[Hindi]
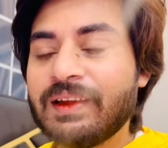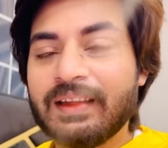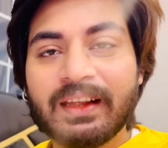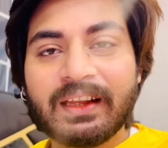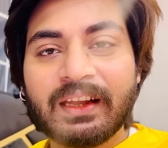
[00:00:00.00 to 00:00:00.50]

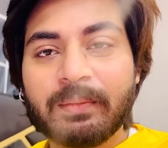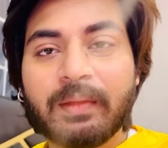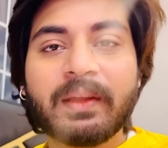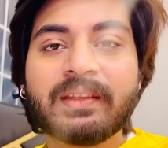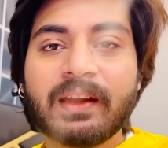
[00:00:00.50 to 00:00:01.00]
लेकिन अभी
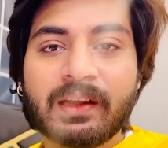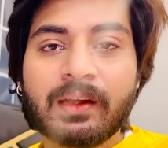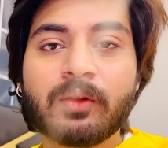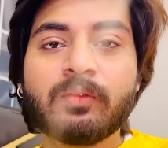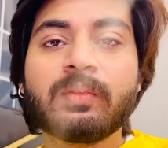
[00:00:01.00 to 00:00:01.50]
मैं जा
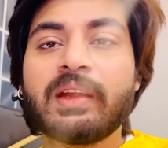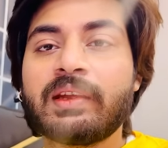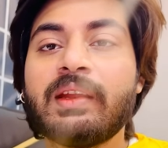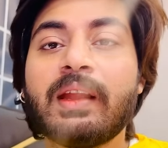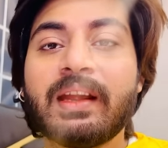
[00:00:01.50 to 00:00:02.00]
रहा हूँ घर
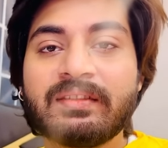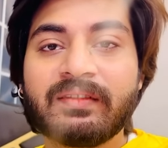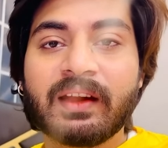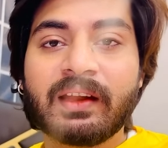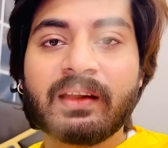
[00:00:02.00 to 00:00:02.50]
की लाइट्स
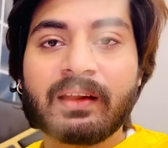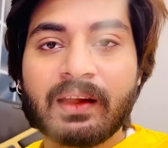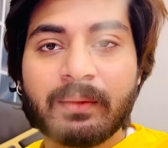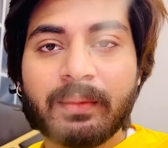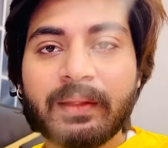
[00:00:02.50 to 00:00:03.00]
वगैरह
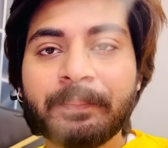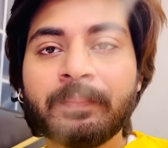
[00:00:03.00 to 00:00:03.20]
ख़राब हैं